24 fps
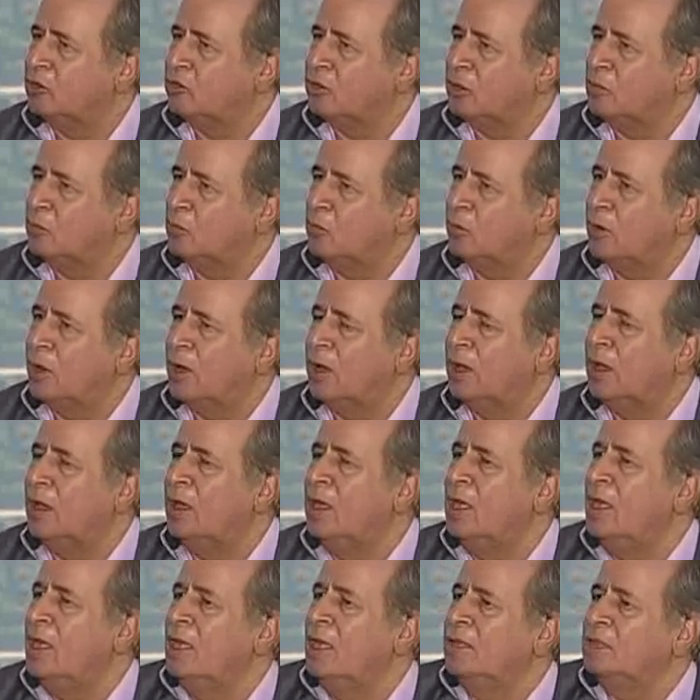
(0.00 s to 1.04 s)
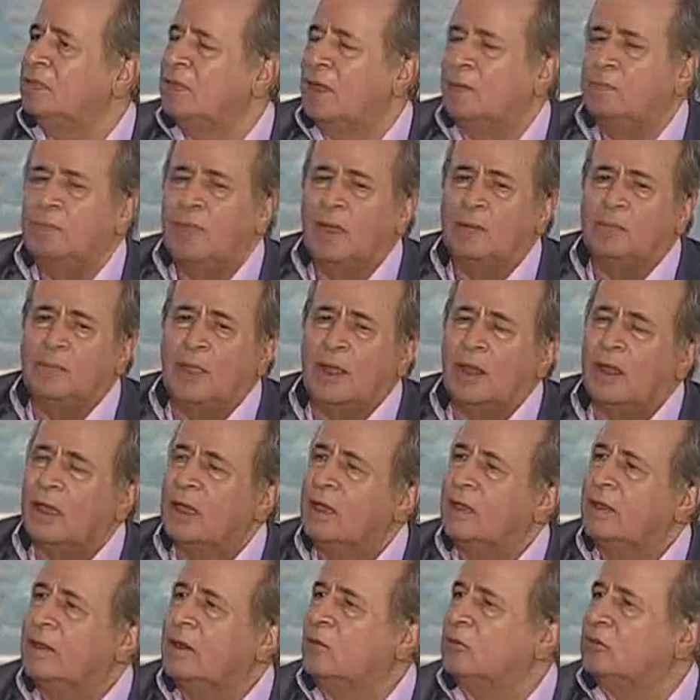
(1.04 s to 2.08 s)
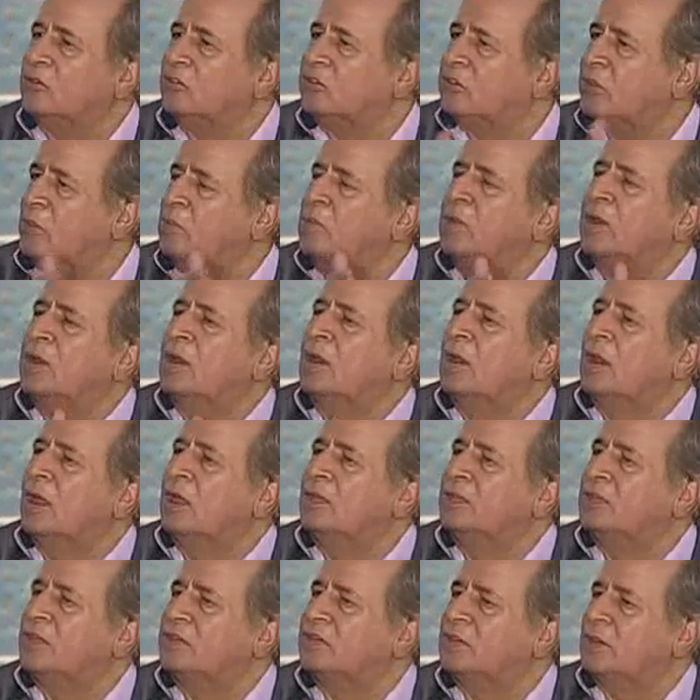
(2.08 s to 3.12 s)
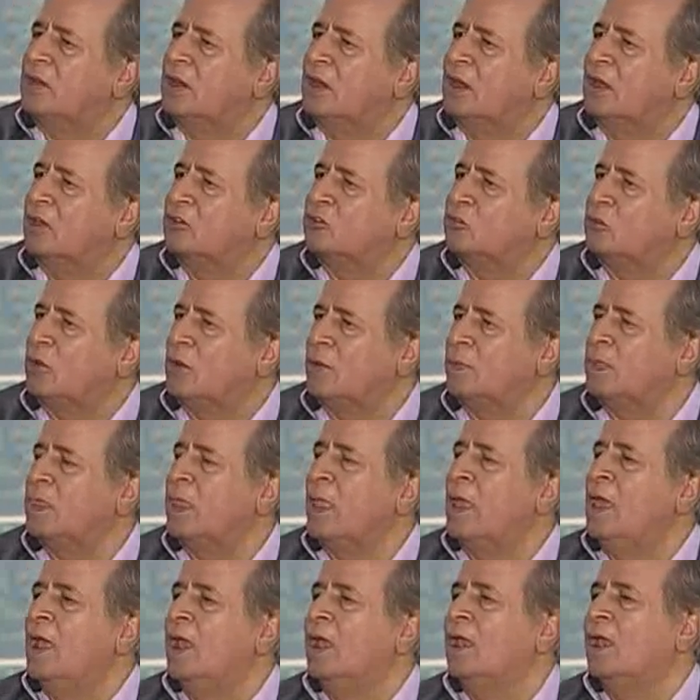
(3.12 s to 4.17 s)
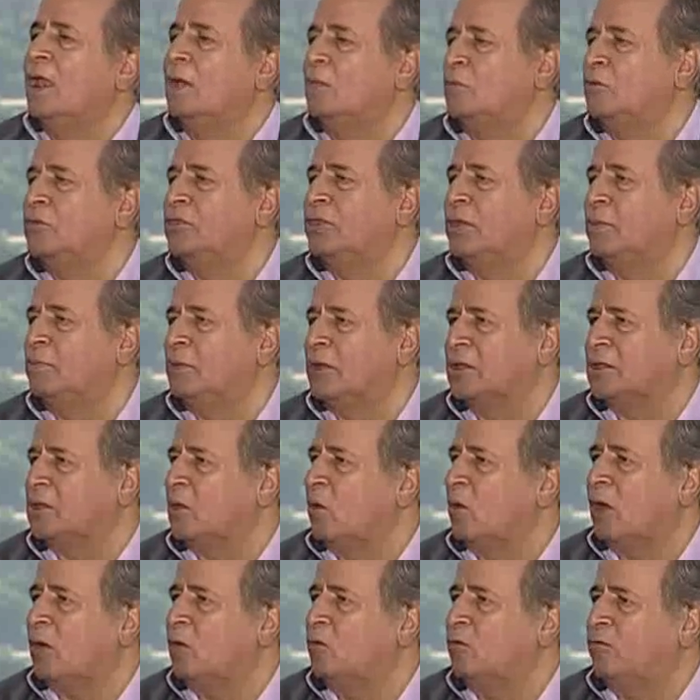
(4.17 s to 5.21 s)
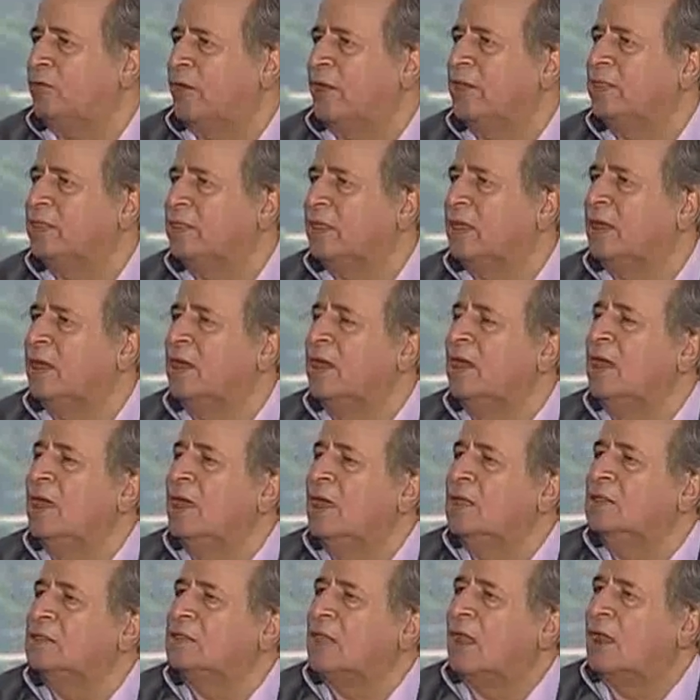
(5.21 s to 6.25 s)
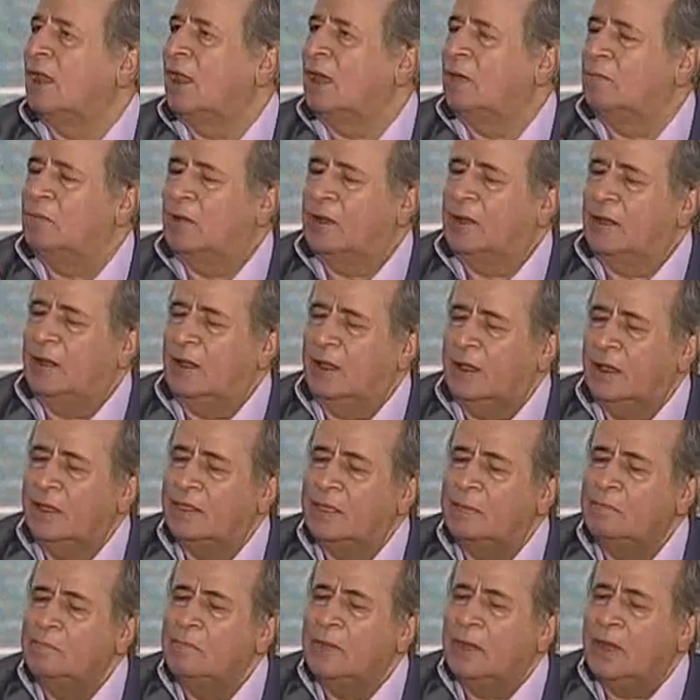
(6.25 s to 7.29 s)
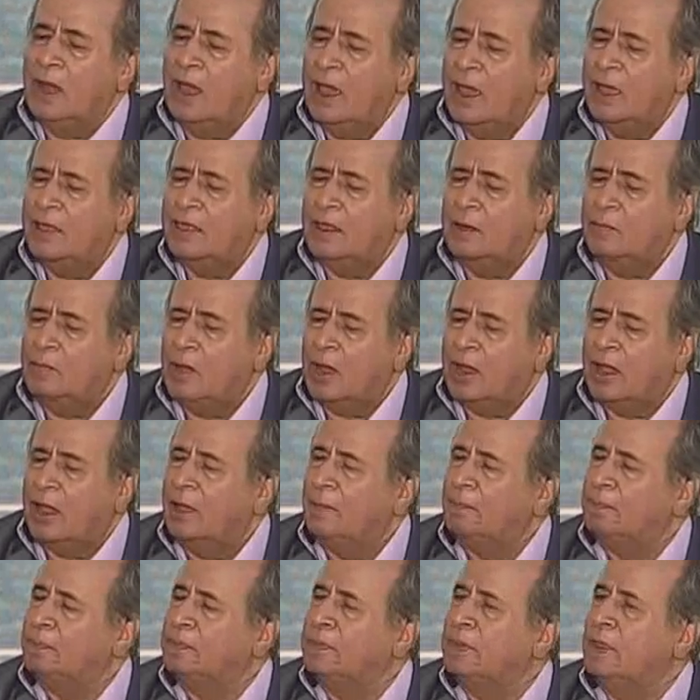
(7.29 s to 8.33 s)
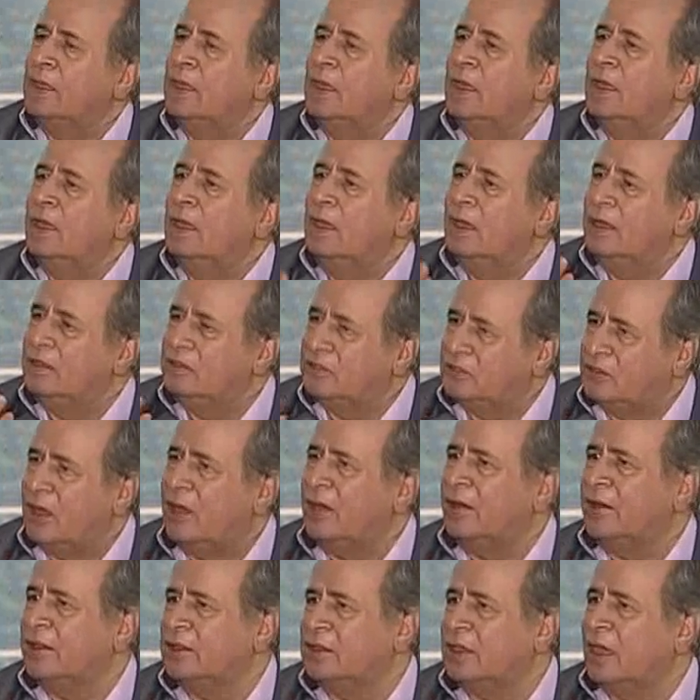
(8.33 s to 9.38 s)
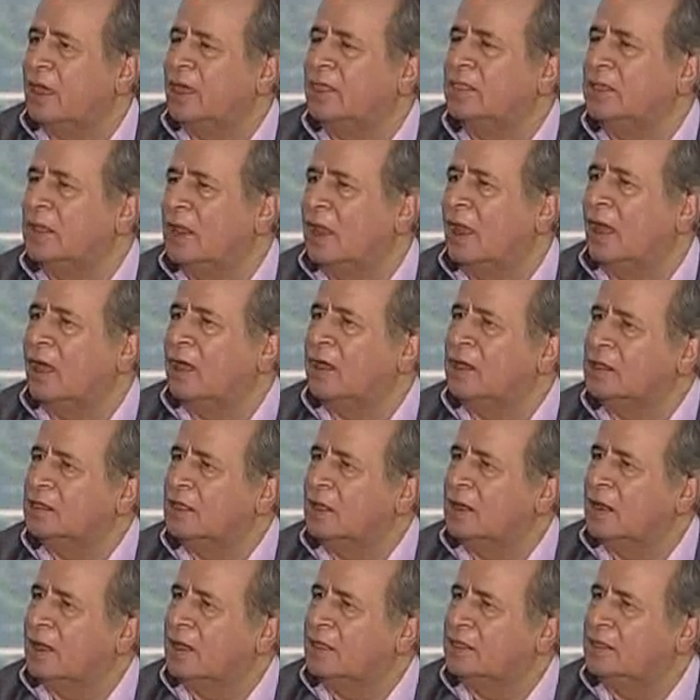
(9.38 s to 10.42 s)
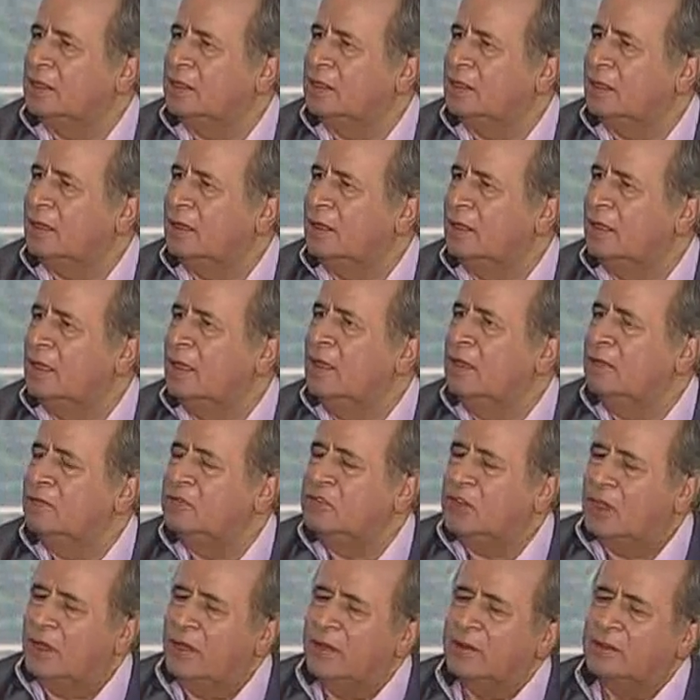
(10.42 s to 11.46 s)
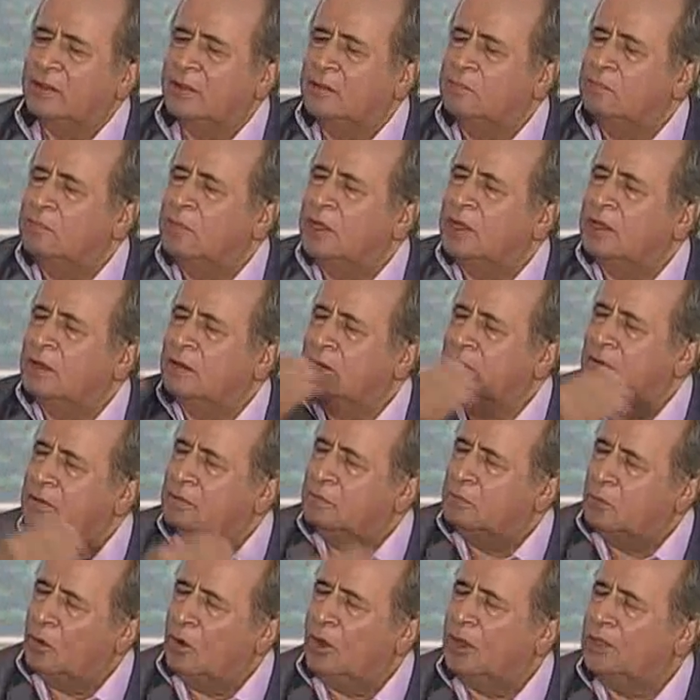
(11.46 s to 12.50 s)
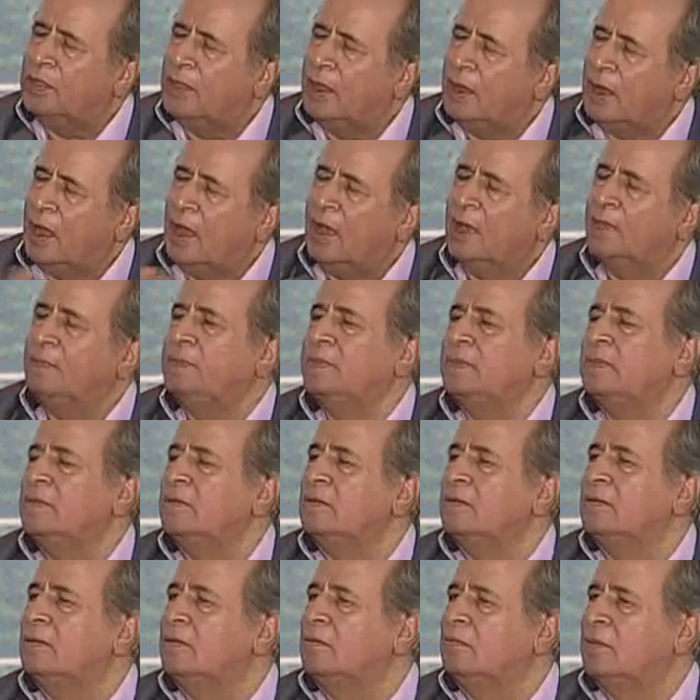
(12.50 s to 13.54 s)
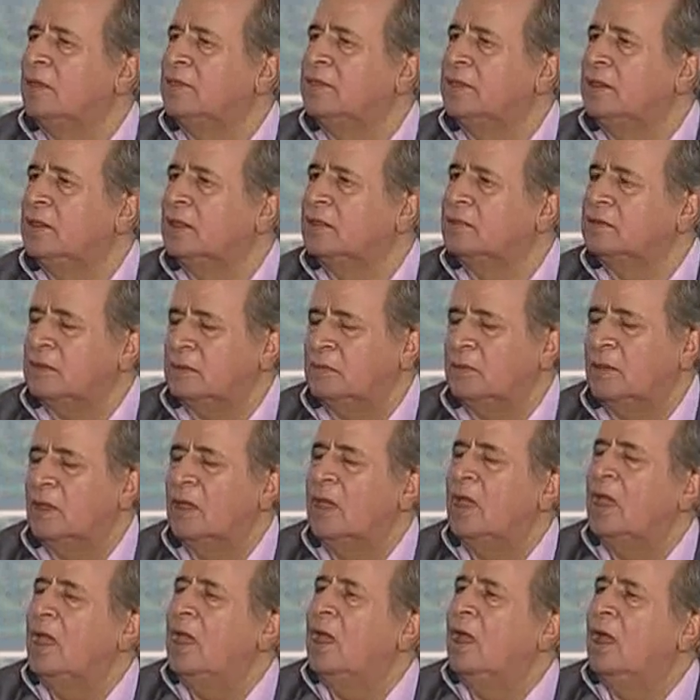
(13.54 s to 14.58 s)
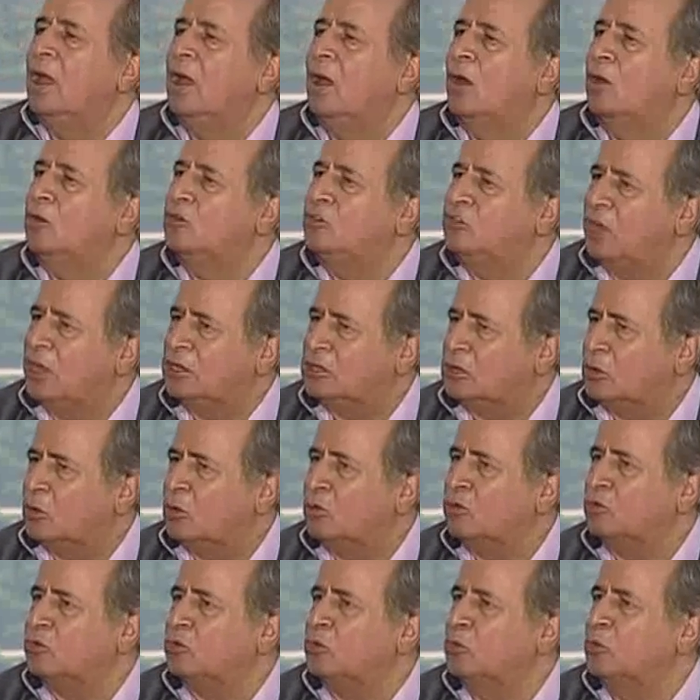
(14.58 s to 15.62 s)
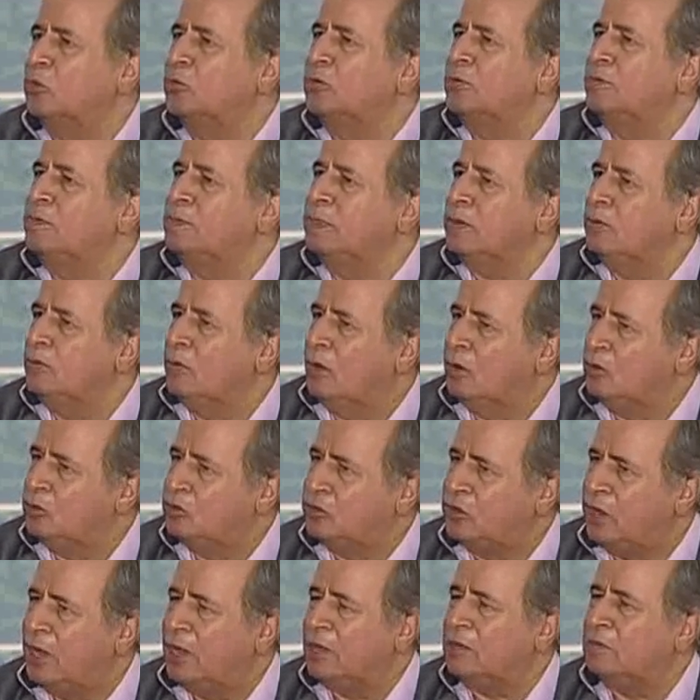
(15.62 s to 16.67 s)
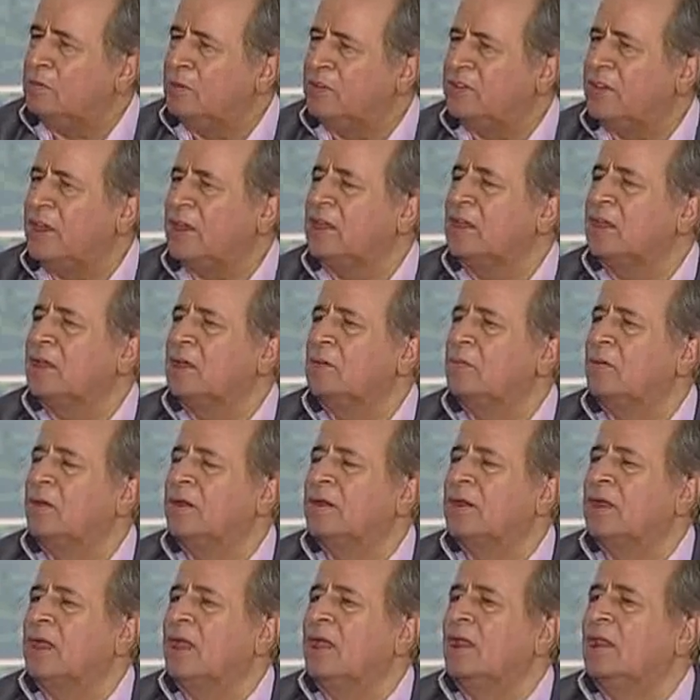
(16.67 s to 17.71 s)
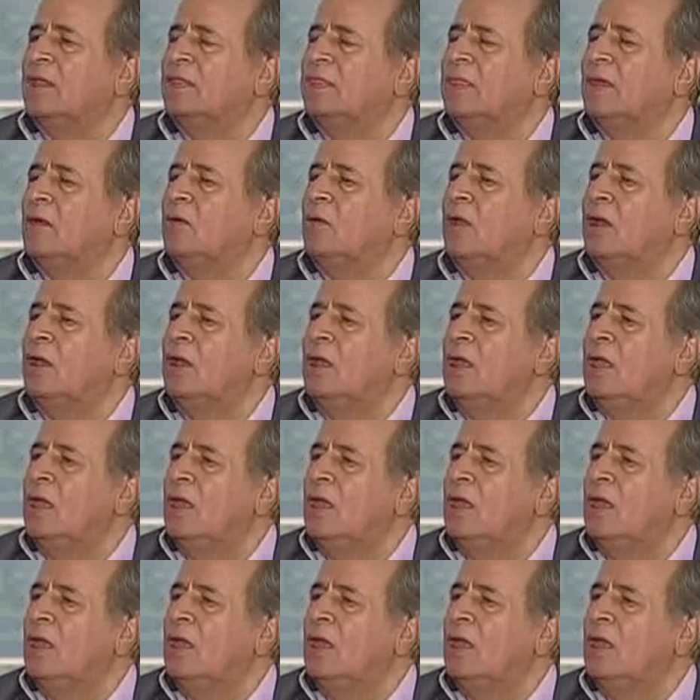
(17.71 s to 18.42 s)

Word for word: يسمونها تبدأ من القاهرة وتستمر إلى أن تصل إلى أسوان لابد من التوقف عند تل عمر إذا من هذا المكان ازدهرت هذه العقيدة الجديدة في أرض بكر بعدا عن مدينة طيبة أنشئت القصور وأنشئت مساكن كبار رجال الدولة